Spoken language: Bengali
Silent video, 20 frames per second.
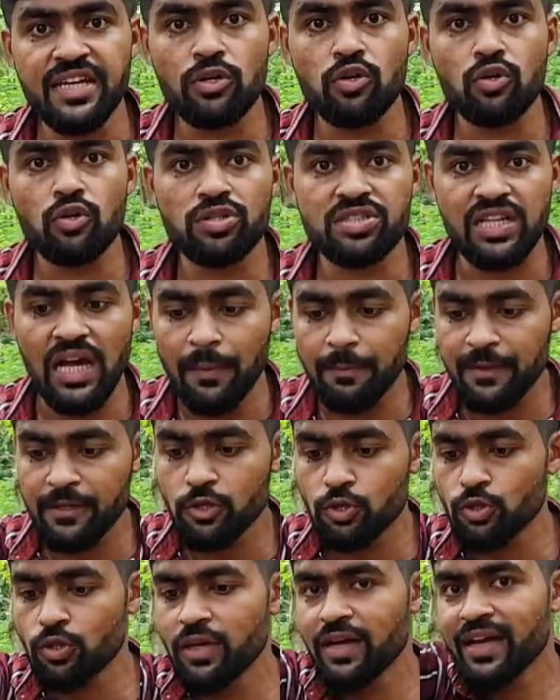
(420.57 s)
যে কোনো সাপ
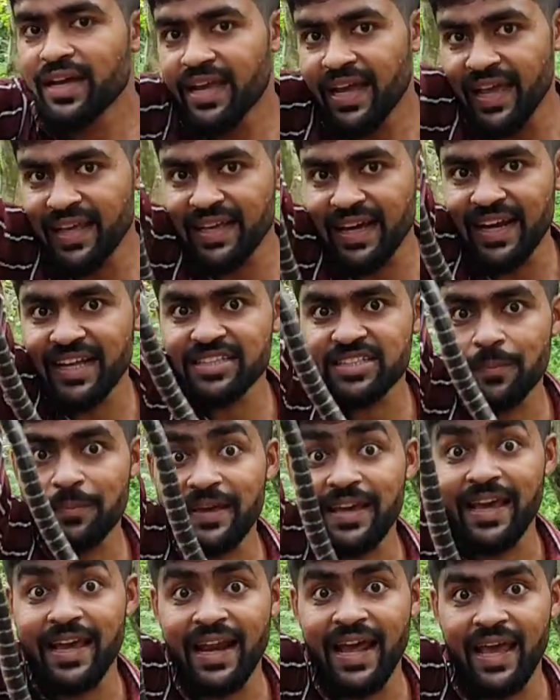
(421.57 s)
কিন্তু এই কালার
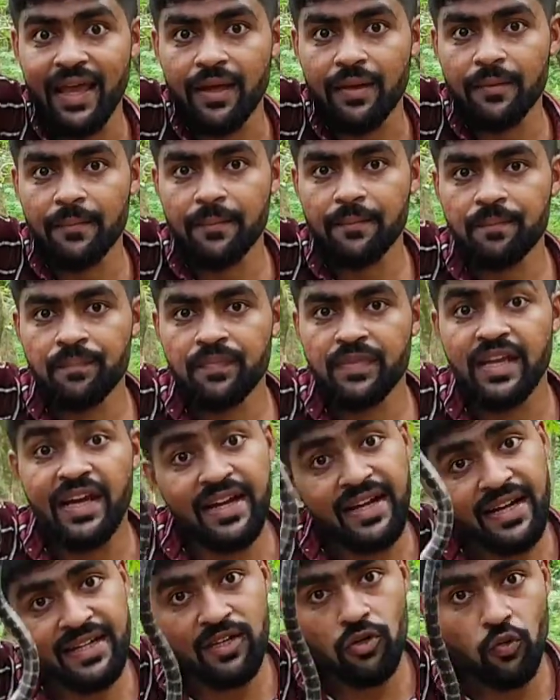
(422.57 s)
সাপে খেয়ে নেয়
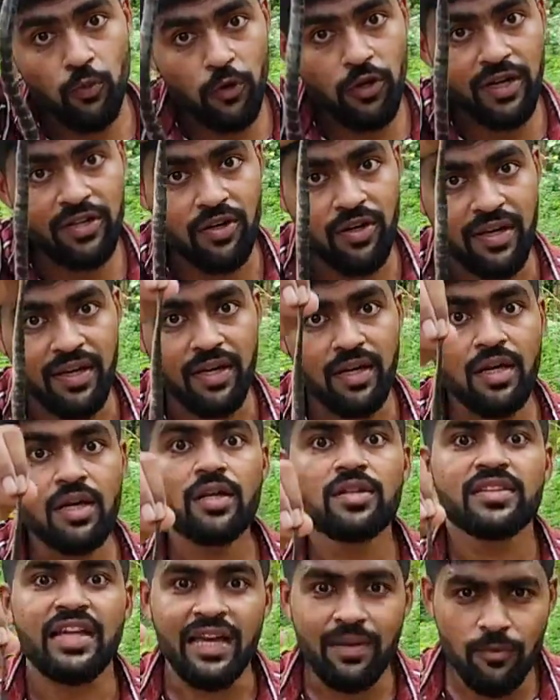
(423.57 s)
এটা একটা উপকার করে
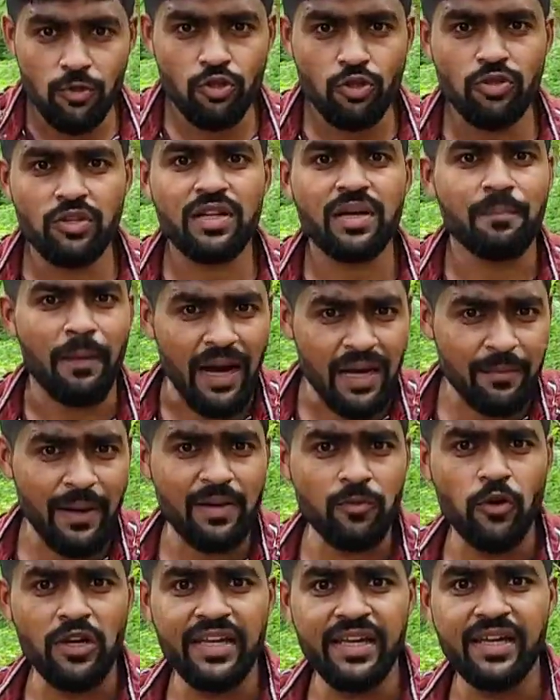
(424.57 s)
তাই বন্ধুদেরকে
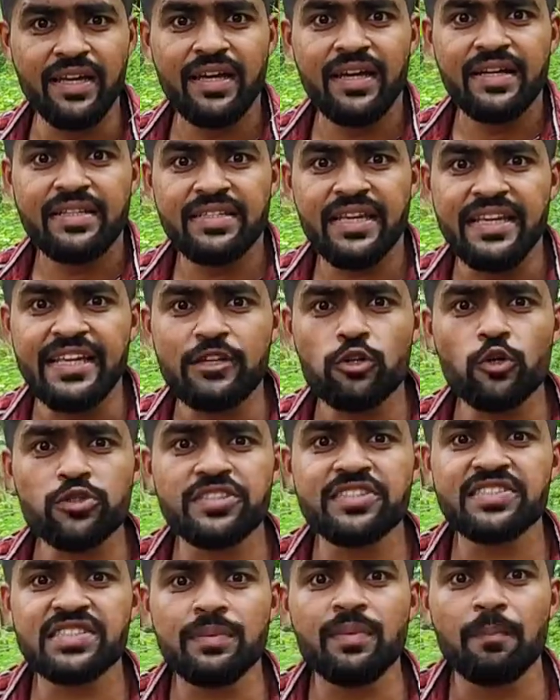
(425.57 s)
বারবার বলি যে
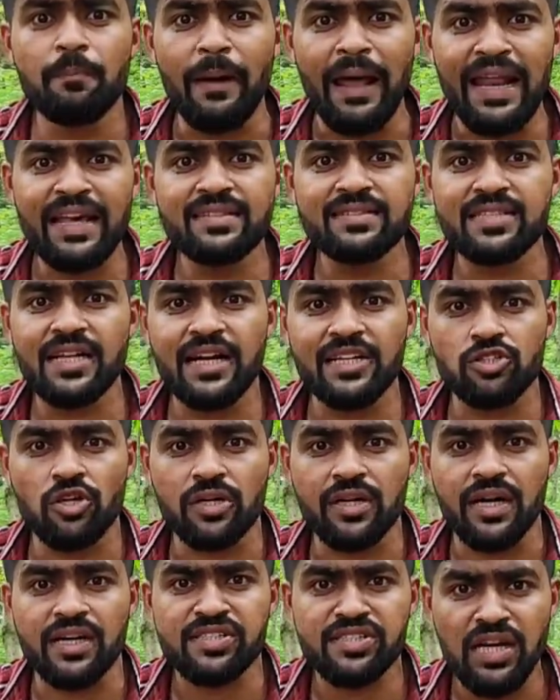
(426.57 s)
ইকোসিস্টেমে ব্যালেন্স রাখা
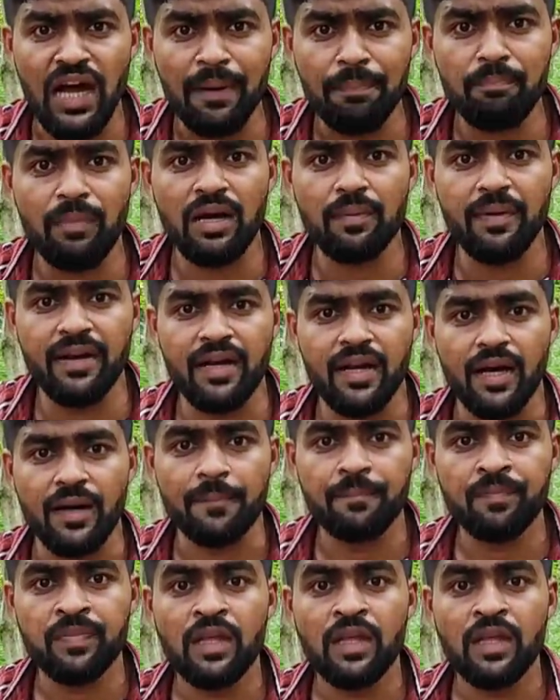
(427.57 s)
দরকার সাপ মারবেন না